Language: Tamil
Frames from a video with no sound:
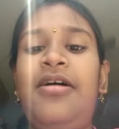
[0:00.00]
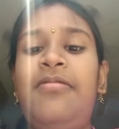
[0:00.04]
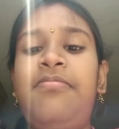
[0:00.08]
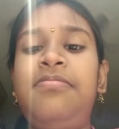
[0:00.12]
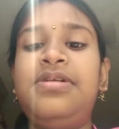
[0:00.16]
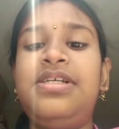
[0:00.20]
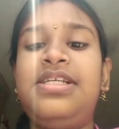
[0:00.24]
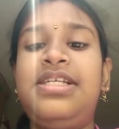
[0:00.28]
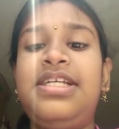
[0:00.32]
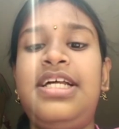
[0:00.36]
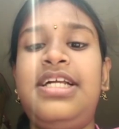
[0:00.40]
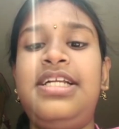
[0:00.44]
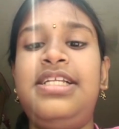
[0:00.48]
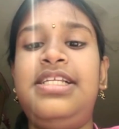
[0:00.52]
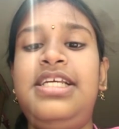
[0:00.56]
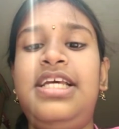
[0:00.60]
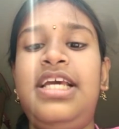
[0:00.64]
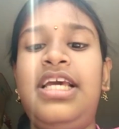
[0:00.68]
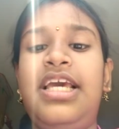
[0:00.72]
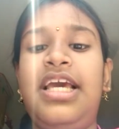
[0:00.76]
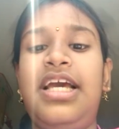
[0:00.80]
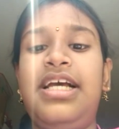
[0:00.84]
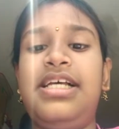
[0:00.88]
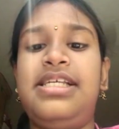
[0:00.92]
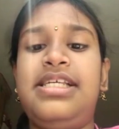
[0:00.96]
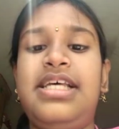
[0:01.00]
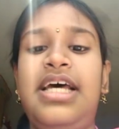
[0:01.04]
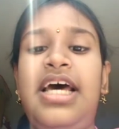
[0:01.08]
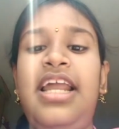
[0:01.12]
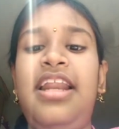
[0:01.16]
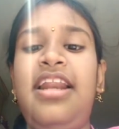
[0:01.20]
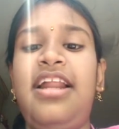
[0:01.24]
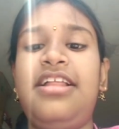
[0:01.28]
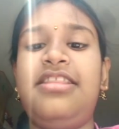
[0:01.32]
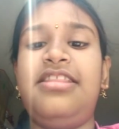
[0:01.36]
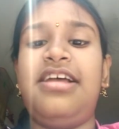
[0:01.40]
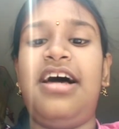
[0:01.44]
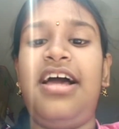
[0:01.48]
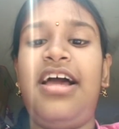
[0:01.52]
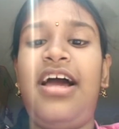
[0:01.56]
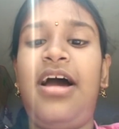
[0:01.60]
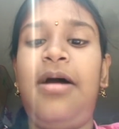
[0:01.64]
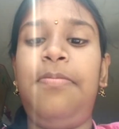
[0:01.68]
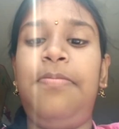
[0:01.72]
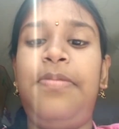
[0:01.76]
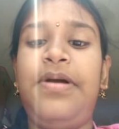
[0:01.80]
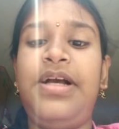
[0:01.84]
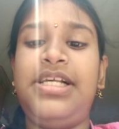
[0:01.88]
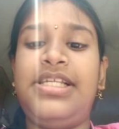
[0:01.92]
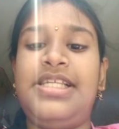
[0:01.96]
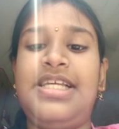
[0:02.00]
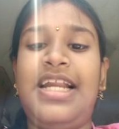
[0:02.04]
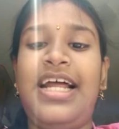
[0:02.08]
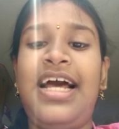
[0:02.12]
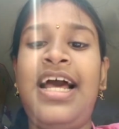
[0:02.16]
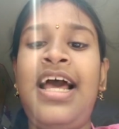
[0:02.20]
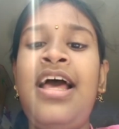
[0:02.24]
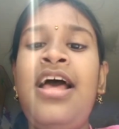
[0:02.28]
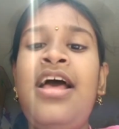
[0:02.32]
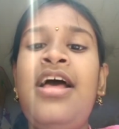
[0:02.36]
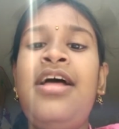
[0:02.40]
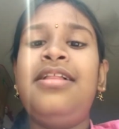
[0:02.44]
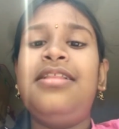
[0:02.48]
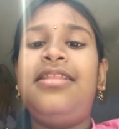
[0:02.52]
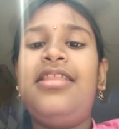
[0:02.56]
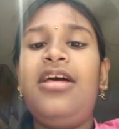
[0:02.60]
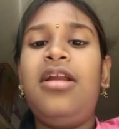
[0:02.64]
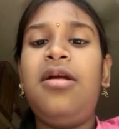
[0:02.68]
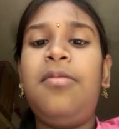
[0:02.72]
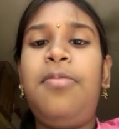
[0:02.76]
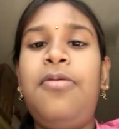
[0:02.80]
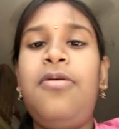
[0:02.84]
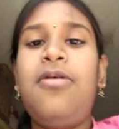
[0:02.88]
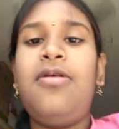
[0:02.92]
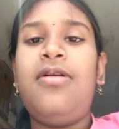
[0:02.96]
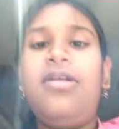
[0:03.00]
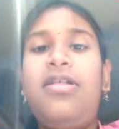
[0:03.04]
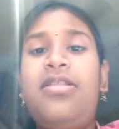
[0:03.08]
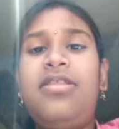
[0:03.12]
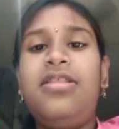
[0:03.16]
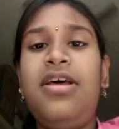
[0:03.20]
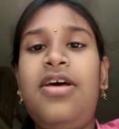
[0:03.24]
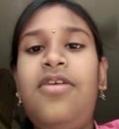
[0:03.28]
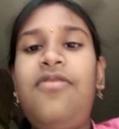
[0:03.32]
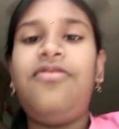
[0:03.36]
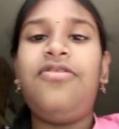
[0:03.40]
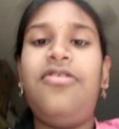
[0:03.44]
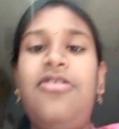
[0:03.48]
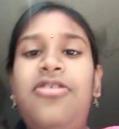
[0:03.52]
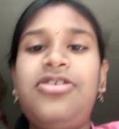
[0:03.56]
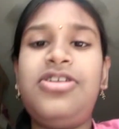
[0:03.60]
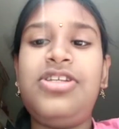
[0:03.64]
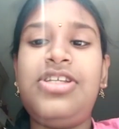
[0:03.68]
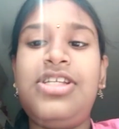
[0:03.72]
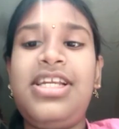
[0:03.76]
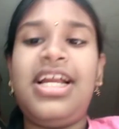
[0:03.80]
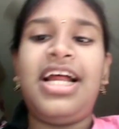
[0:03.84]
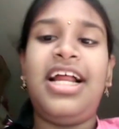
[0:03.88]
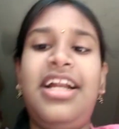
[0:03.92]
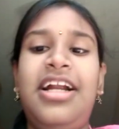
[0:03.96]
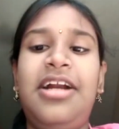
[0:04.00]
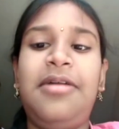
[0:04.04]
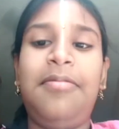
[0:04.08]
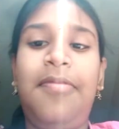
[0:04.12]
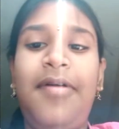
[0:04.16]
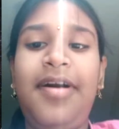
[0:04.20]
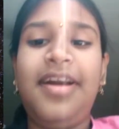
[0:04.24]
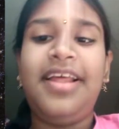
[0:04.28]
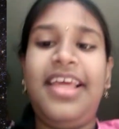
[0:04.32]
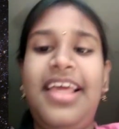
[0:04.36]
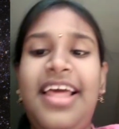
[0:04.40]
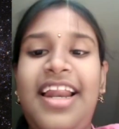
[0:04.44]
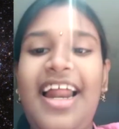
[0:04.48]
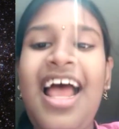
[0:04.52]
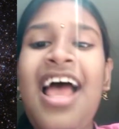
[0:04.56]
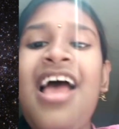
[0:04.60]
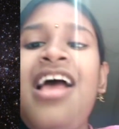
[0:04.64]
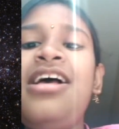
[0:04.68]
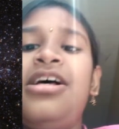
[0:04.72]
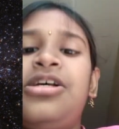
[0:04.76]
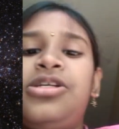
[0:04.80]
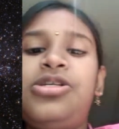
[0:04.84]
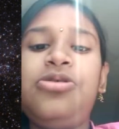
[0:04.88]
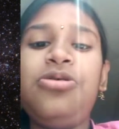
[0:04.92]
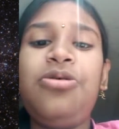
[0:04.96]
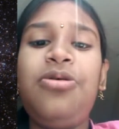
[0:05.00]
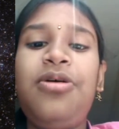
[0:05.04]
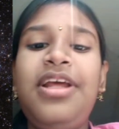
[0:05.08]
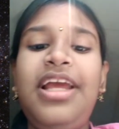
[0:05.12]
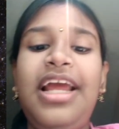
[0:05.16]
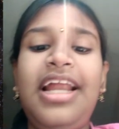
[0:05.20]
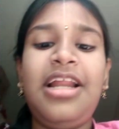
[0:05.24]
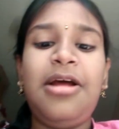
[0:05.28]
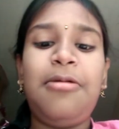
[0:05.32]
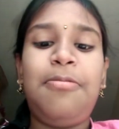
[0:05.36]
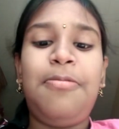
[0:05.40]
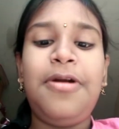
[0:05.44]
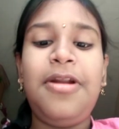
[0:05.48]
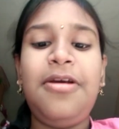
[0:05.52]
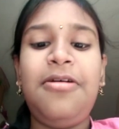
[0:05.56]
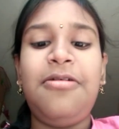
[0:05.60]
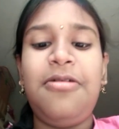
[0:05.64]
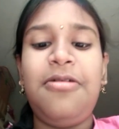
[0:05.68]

மிஸ்டர் ஜி கே சார் நான் தயா பேசுகிறேன் திருப்பூர்லேருந்து ஃபோர்த் ஸ்டாண்டர்ட் படிக்கிறேன் சூரியன் எப்படி